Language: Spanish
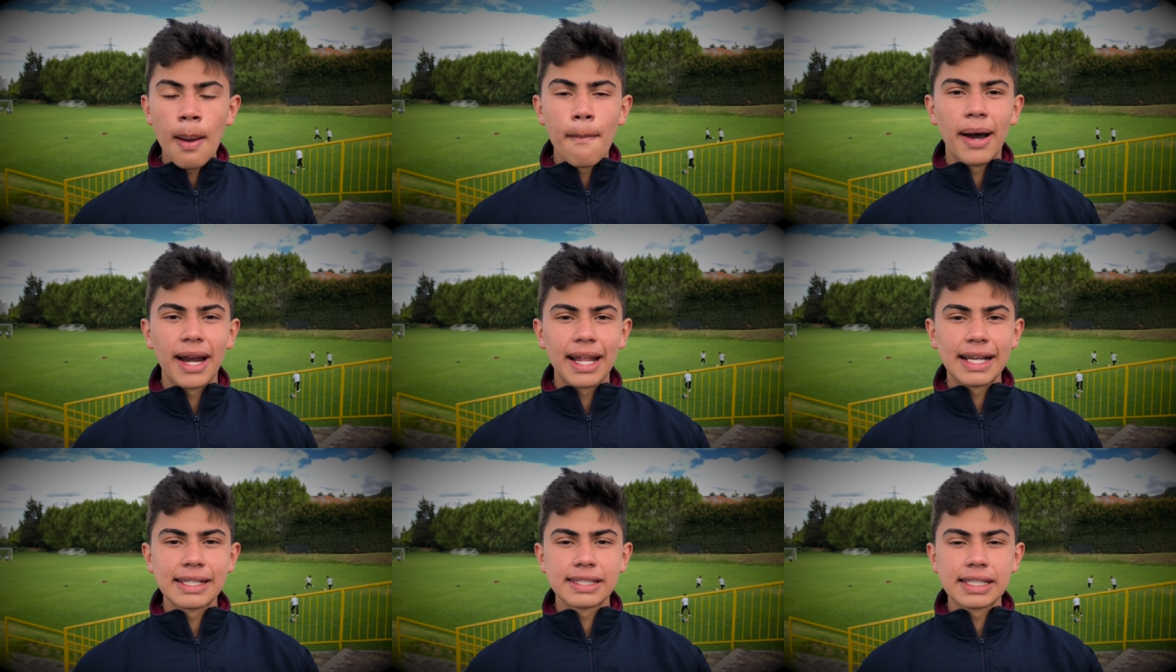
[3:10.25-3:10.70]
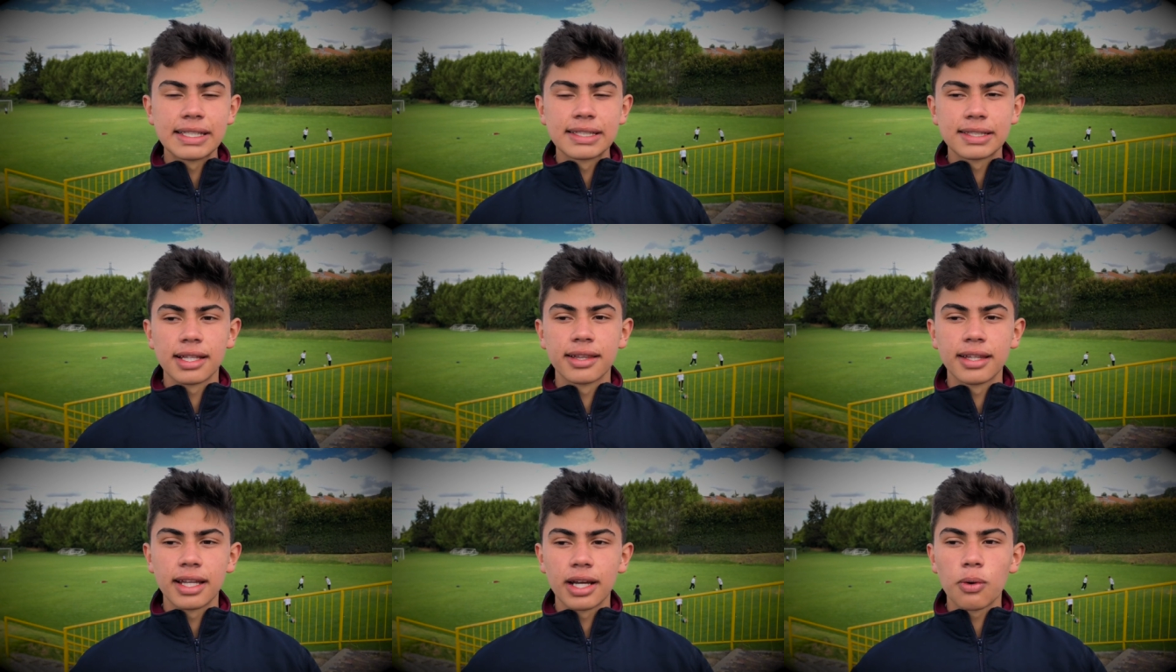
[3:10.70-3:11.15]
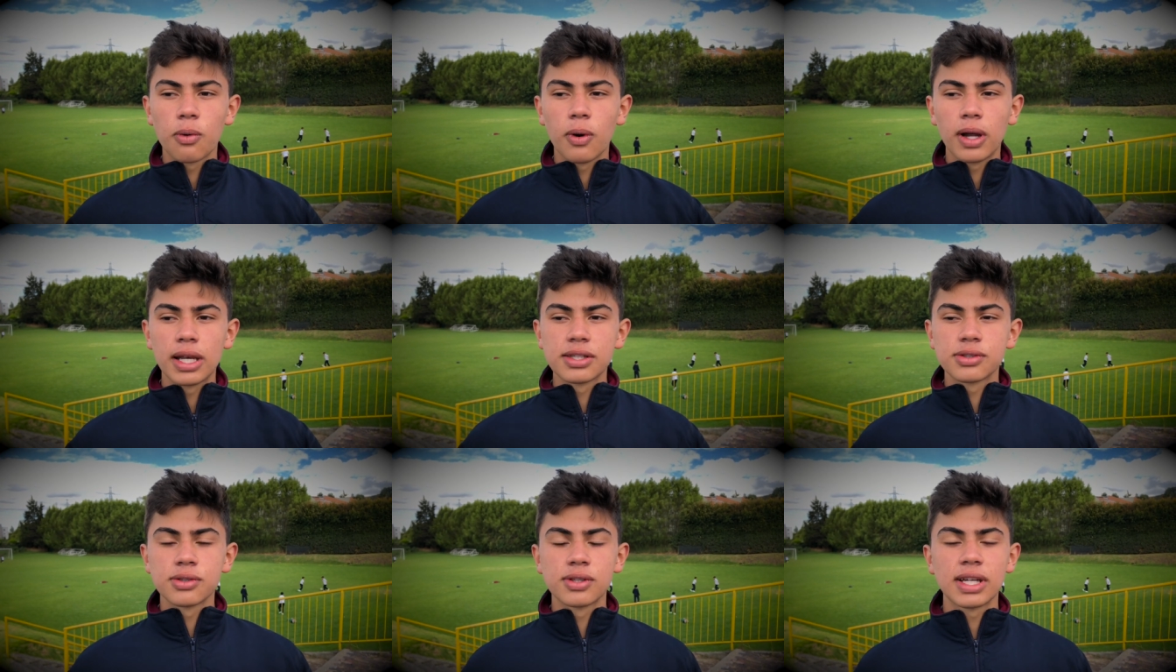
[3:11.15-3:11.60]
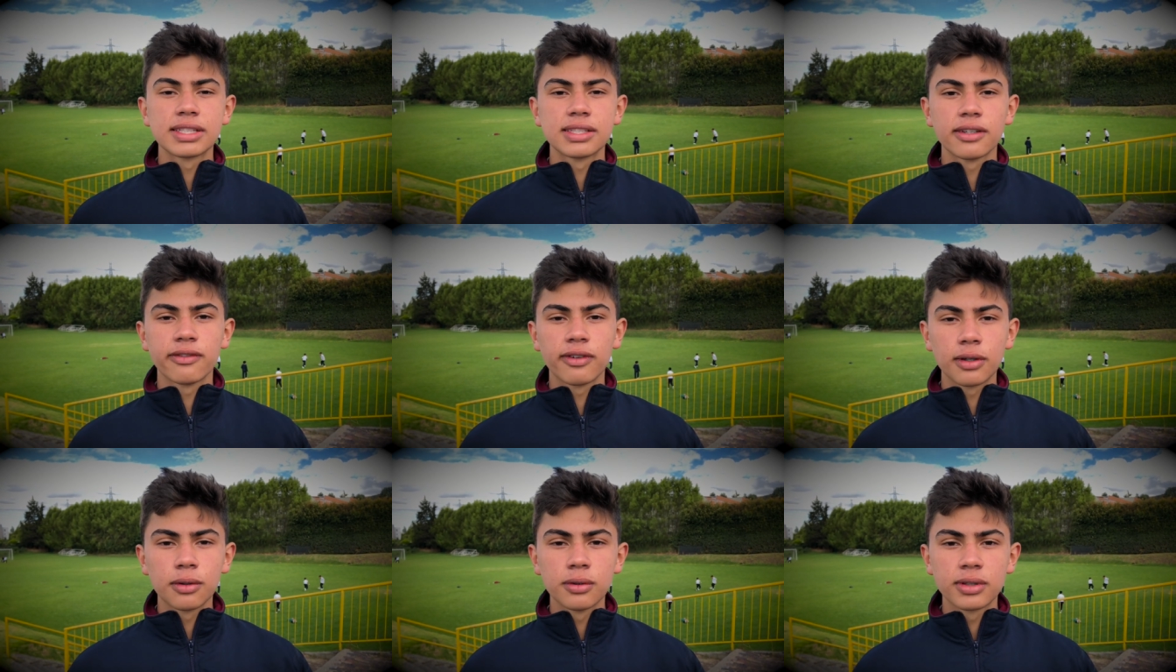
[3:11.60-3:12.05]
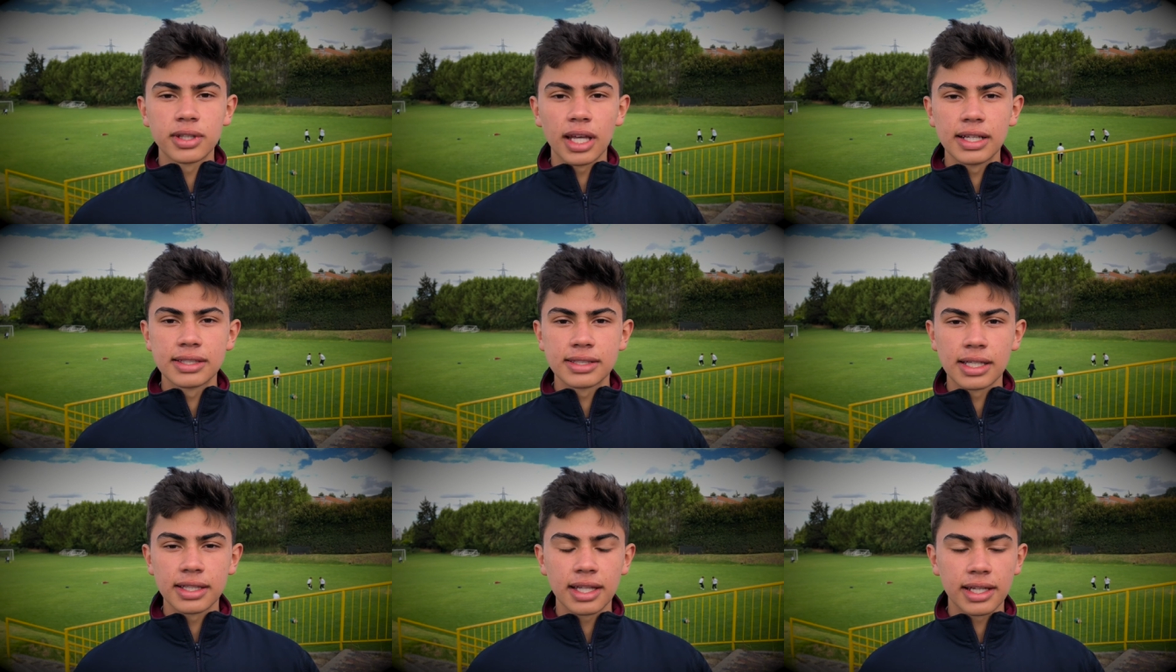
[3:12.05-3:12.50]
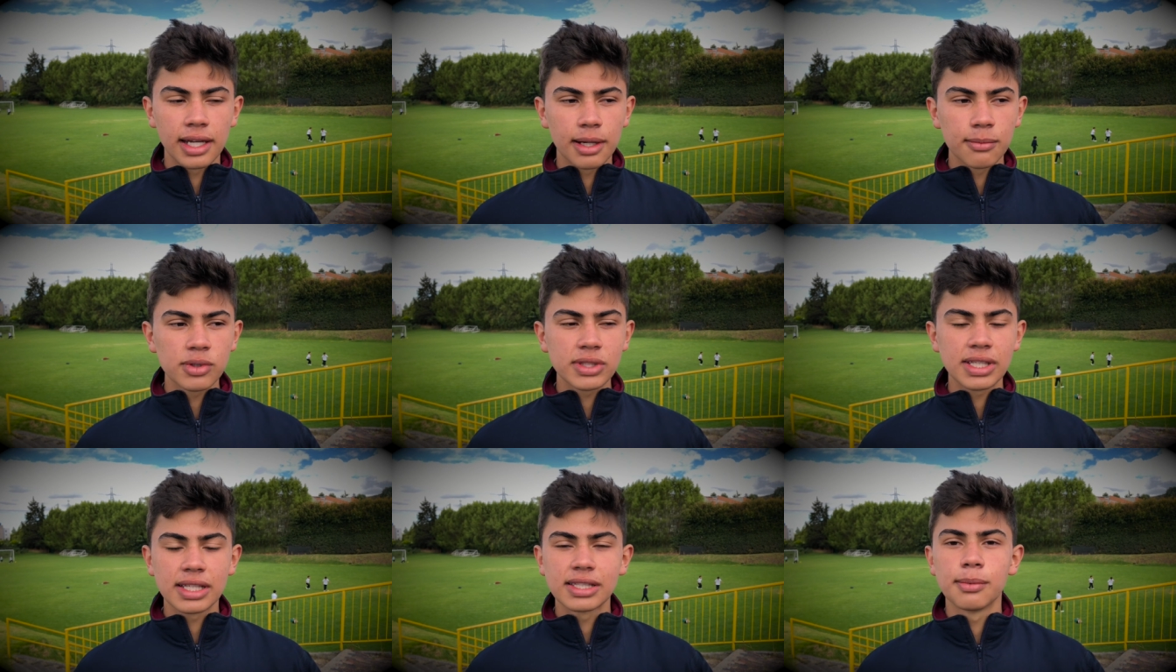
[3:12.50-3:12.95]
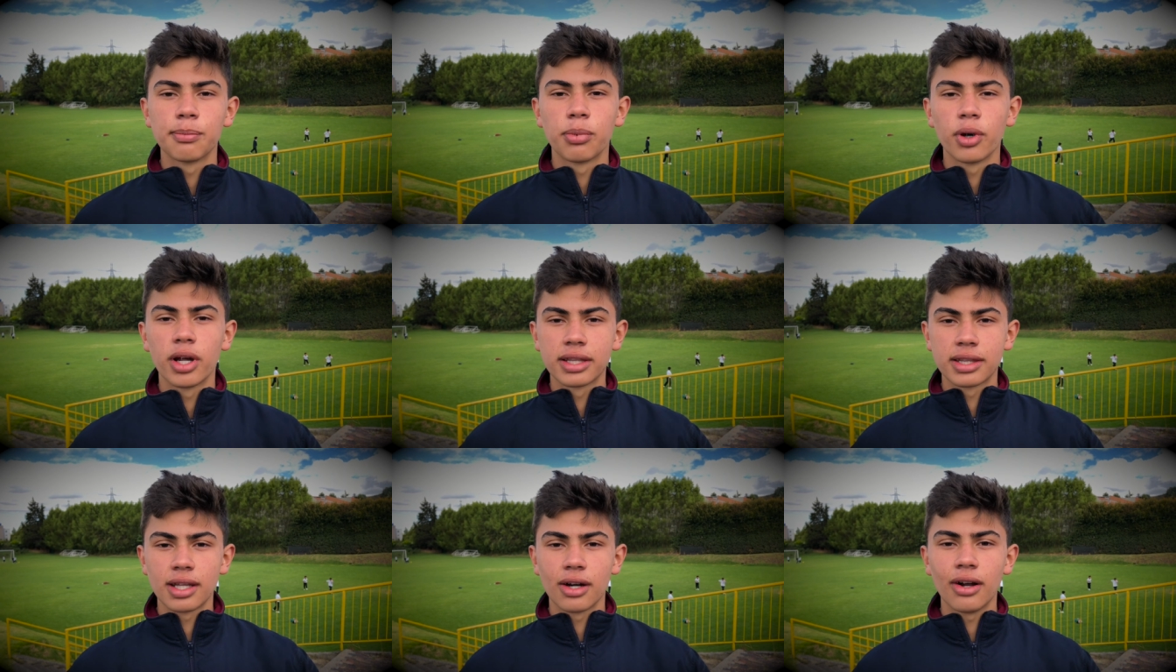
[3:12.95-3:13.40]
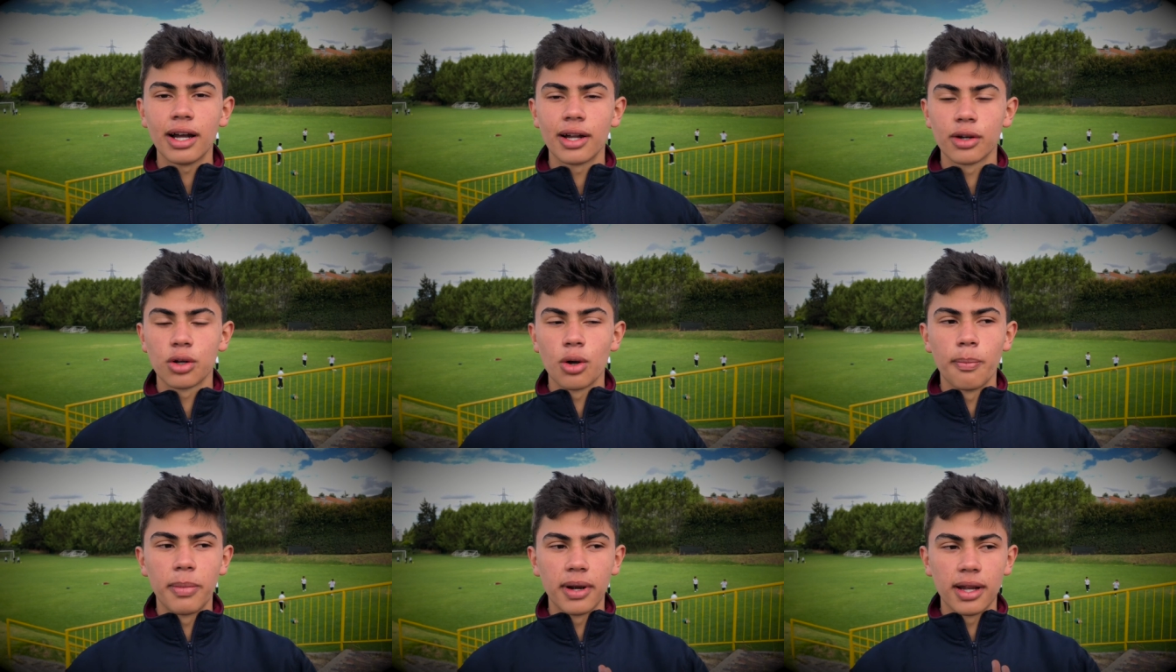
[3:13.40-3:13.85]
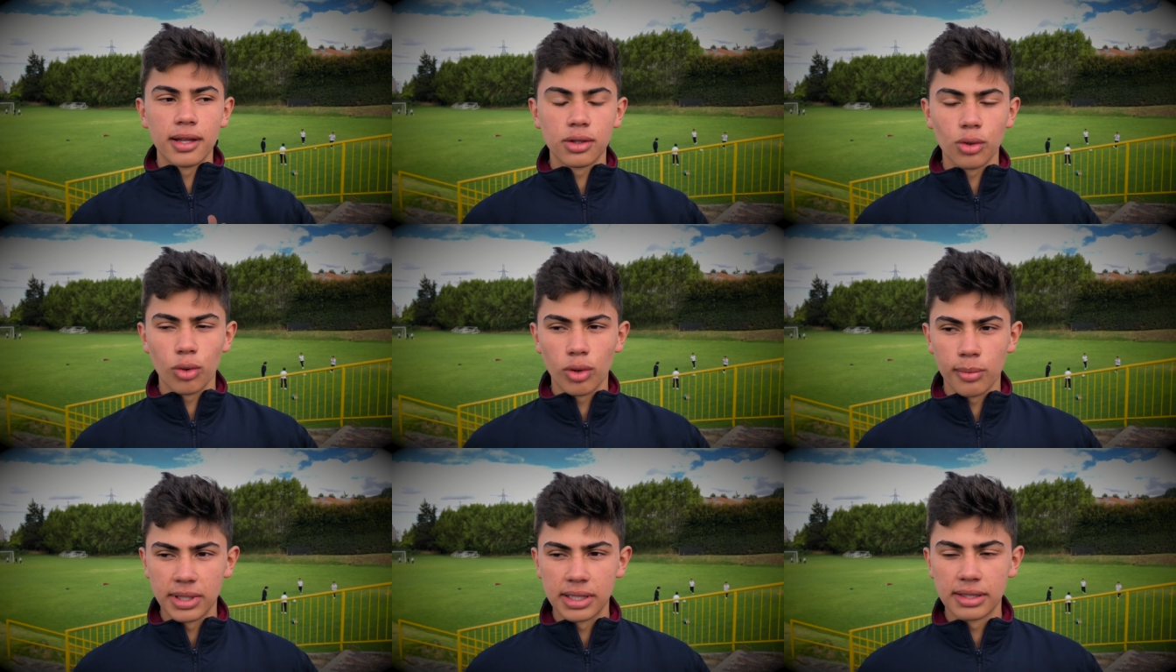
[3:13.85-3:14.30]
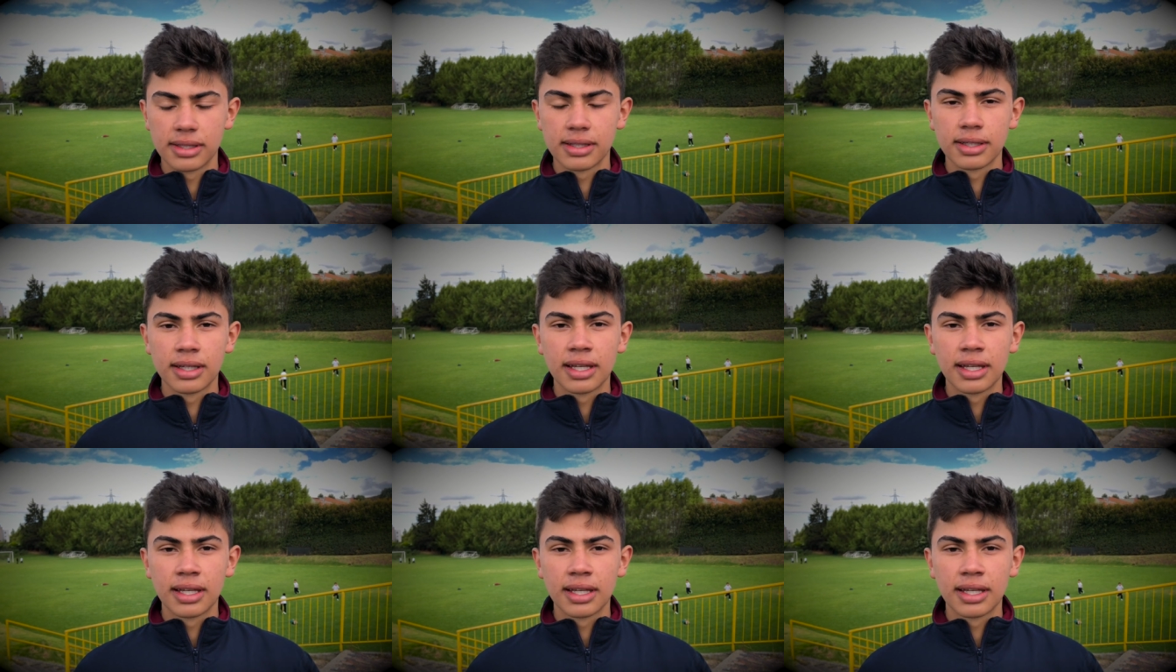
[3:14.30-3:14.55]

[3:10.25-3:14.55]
para así entender cuáles son las dificultades que tenemos y así poder trabajar cooperativamente.